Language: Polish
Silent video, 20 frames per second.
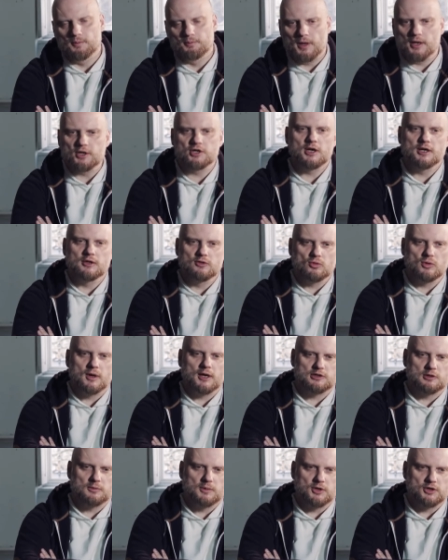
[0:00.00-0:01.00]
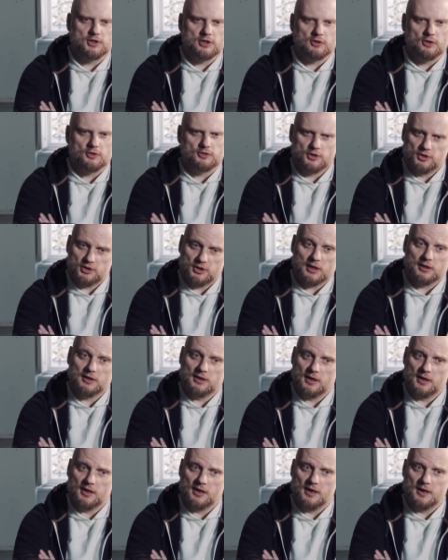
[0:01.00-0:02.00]
Pierwsza i druga są jeszcze dosyć
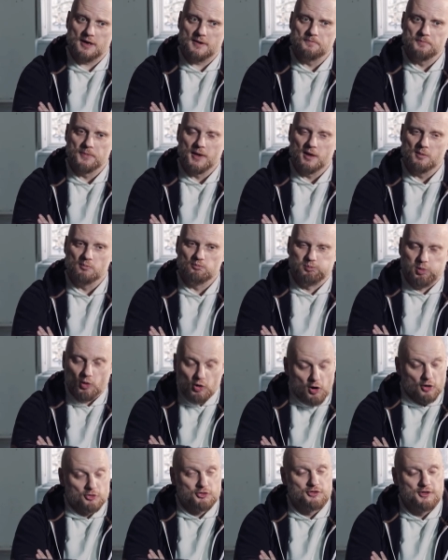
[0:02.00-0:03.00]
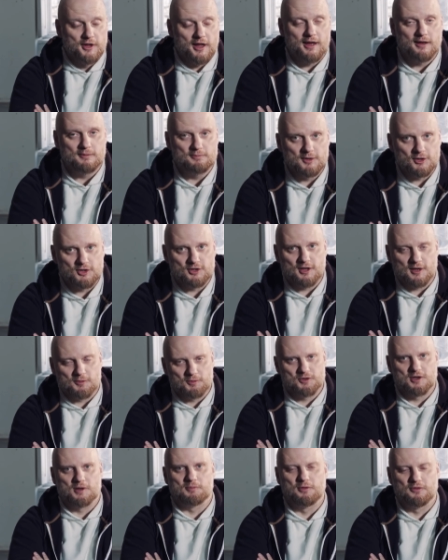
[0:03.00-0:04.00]
takie pogodne, jeśli tak
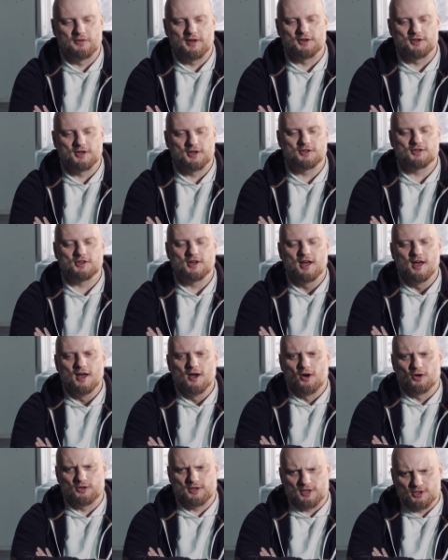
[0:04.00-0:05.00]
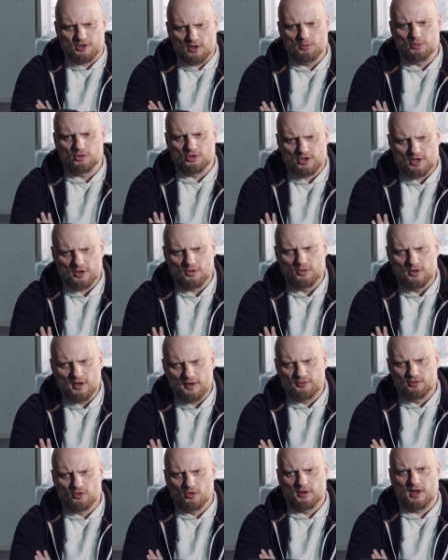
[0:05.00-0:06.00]
można powiedzieć, chociaż są już
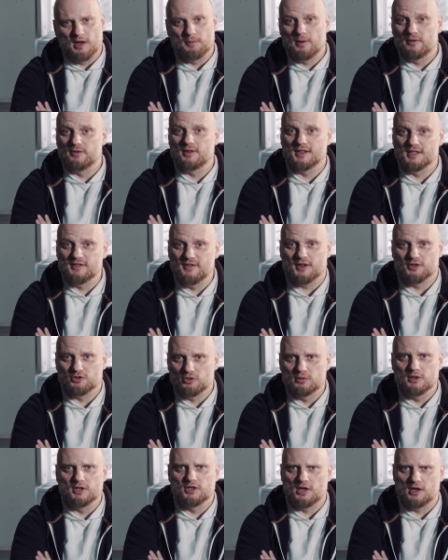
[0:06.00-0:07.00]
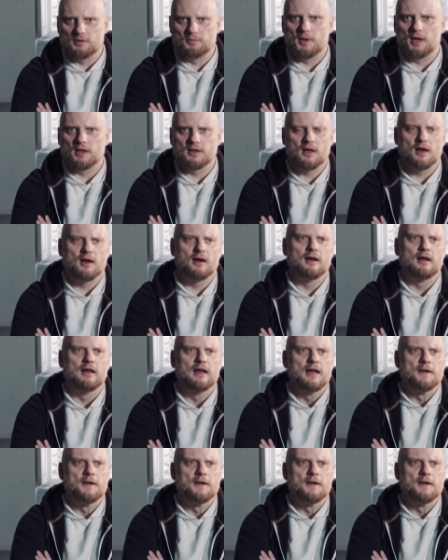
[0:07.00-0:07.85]
szczególnie w drugiej pewne zwiastuny cierpienia,